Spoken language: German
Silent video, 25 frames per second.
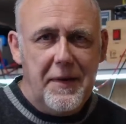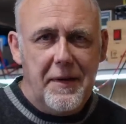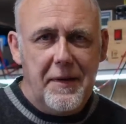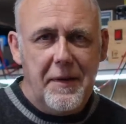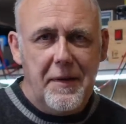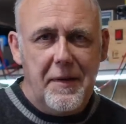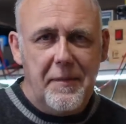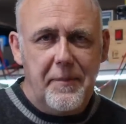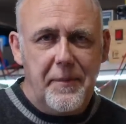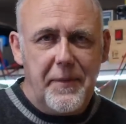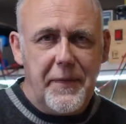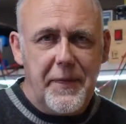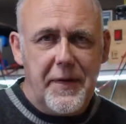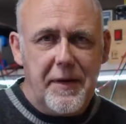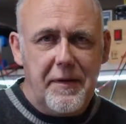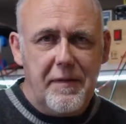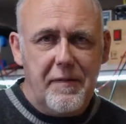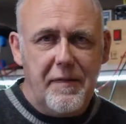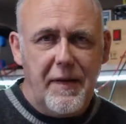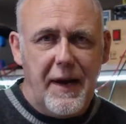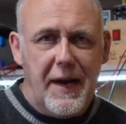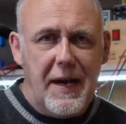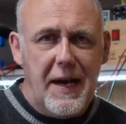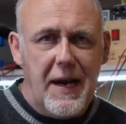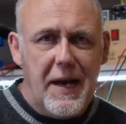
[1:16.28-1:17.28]
ähm,
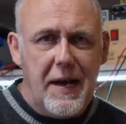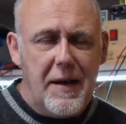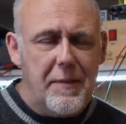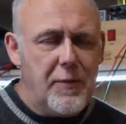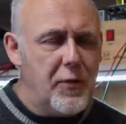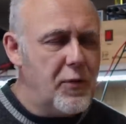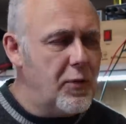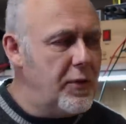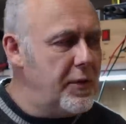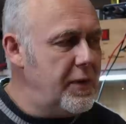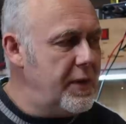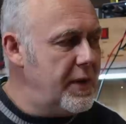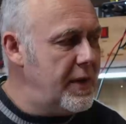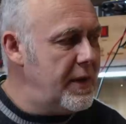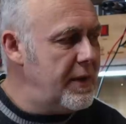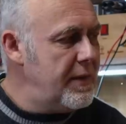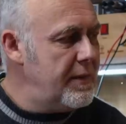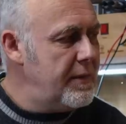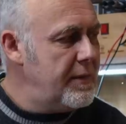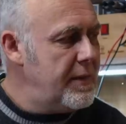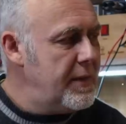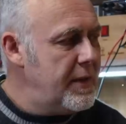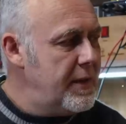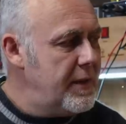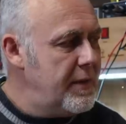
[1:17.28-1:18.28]
weil er im Grunde
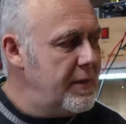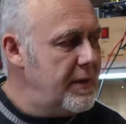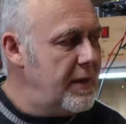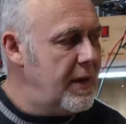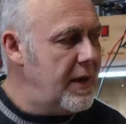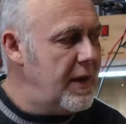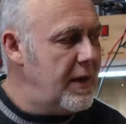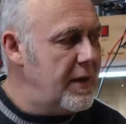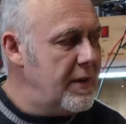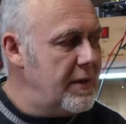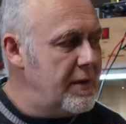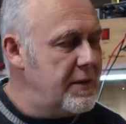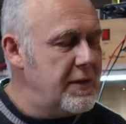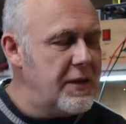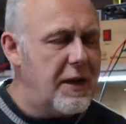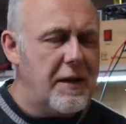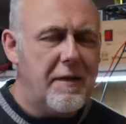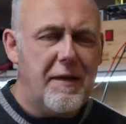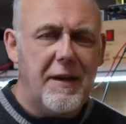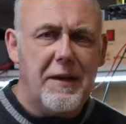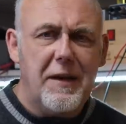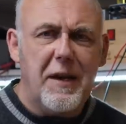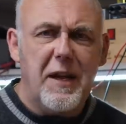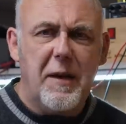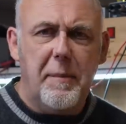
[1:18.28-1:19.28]
ja
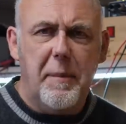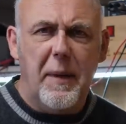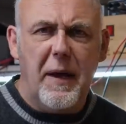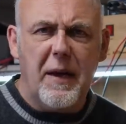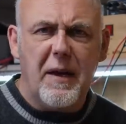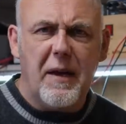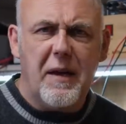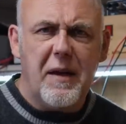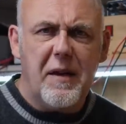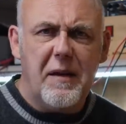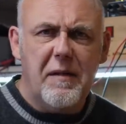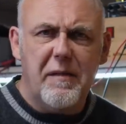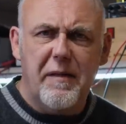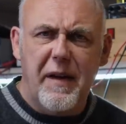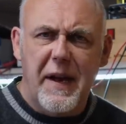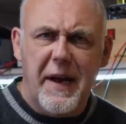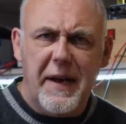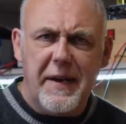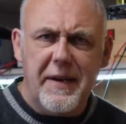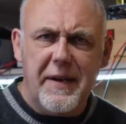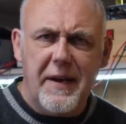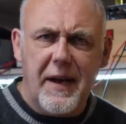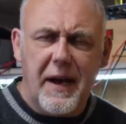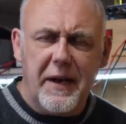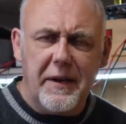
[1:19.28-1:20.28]
tatsächlich mehreren
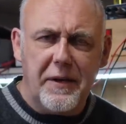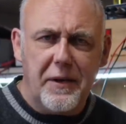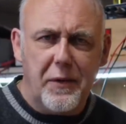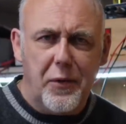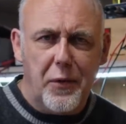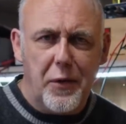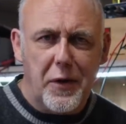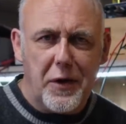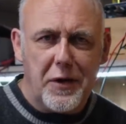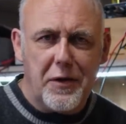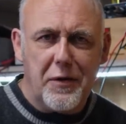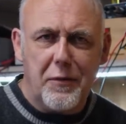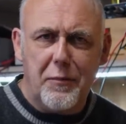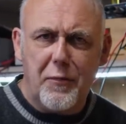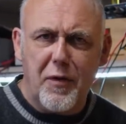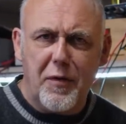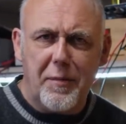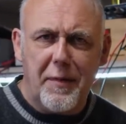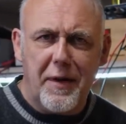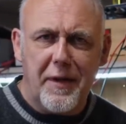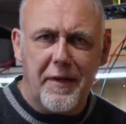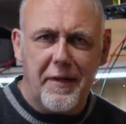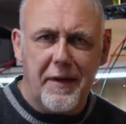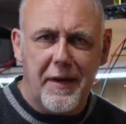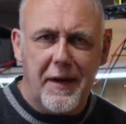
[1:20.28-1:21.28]
Welten angehört, so muss
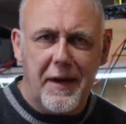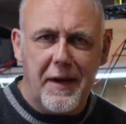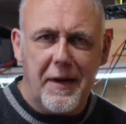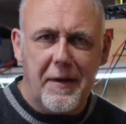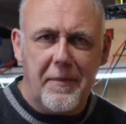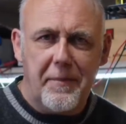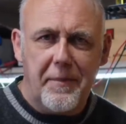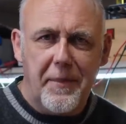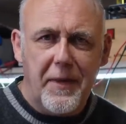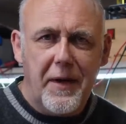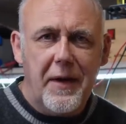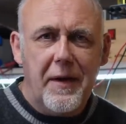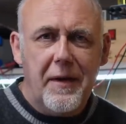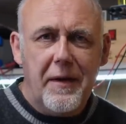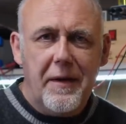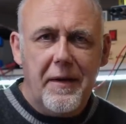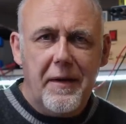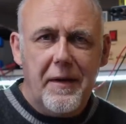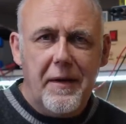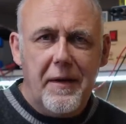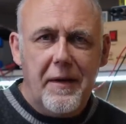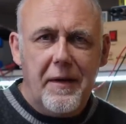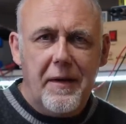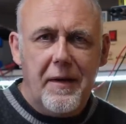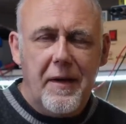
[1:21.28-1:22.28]
man es sagen.
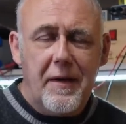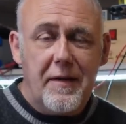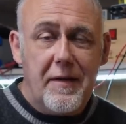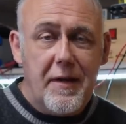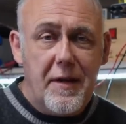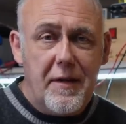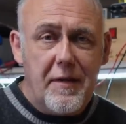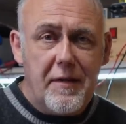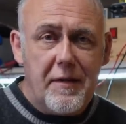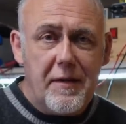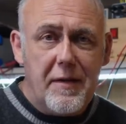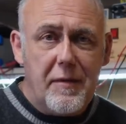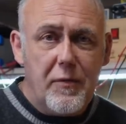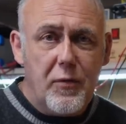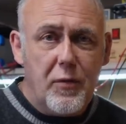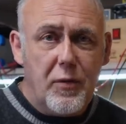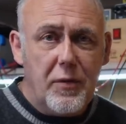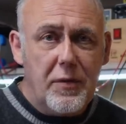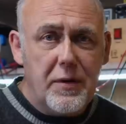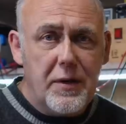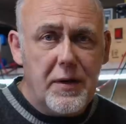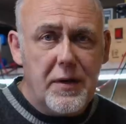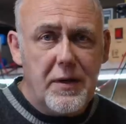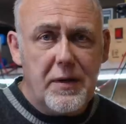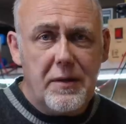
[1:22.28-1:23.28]
Es ist im
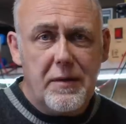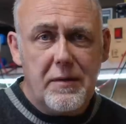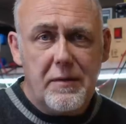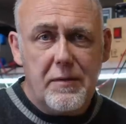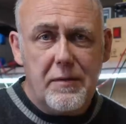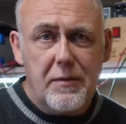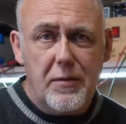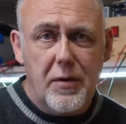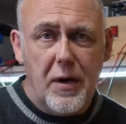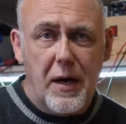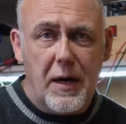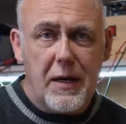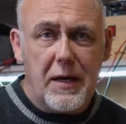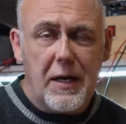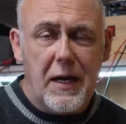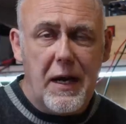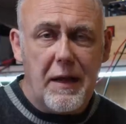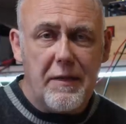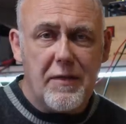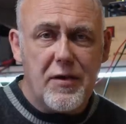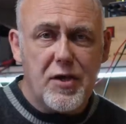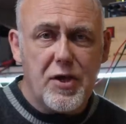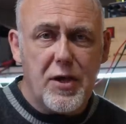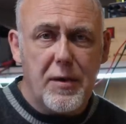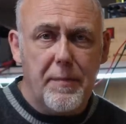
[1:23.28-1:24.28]
Grunde ja
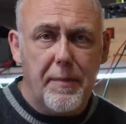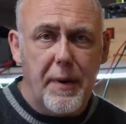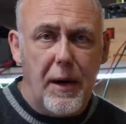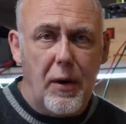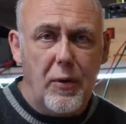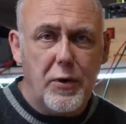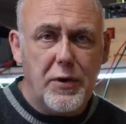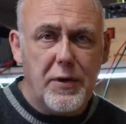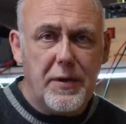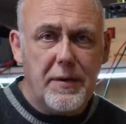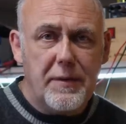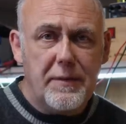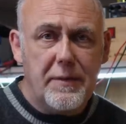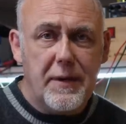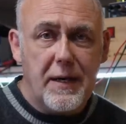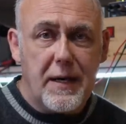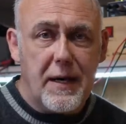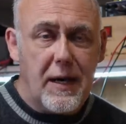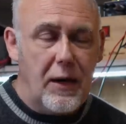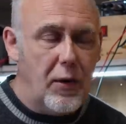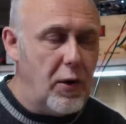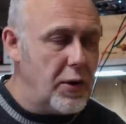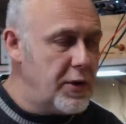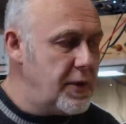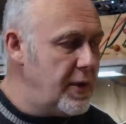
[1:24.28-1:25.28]
klassisch gebaut, eine
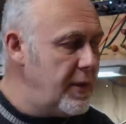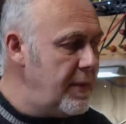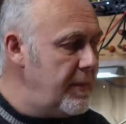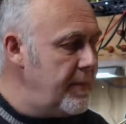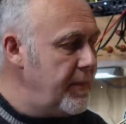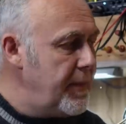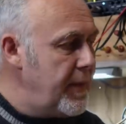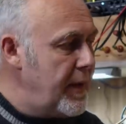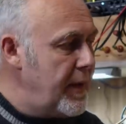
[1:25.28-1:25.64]
Kalotte.